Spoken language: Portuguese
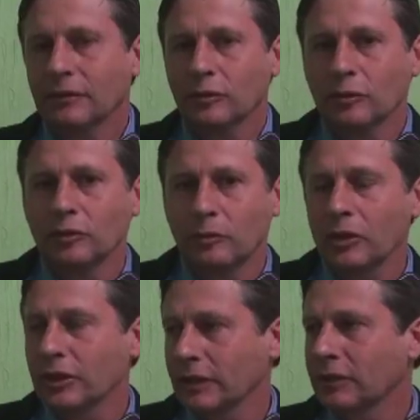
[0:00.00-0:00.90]
nos
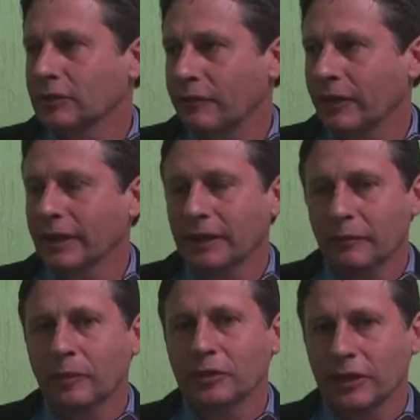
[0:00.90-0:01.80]
projetos que eu já
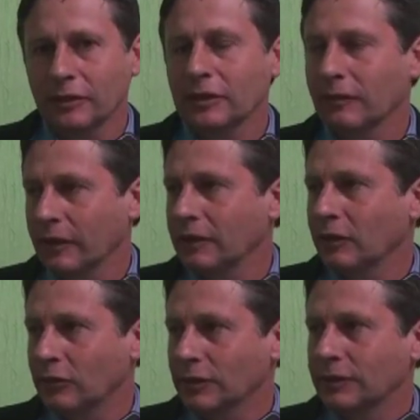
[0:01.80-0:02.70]
falei, projetos que vêm
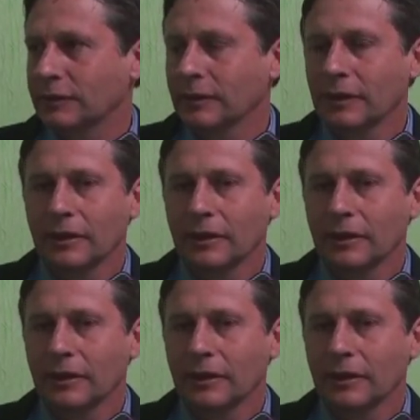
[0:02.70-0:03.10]
de encontro.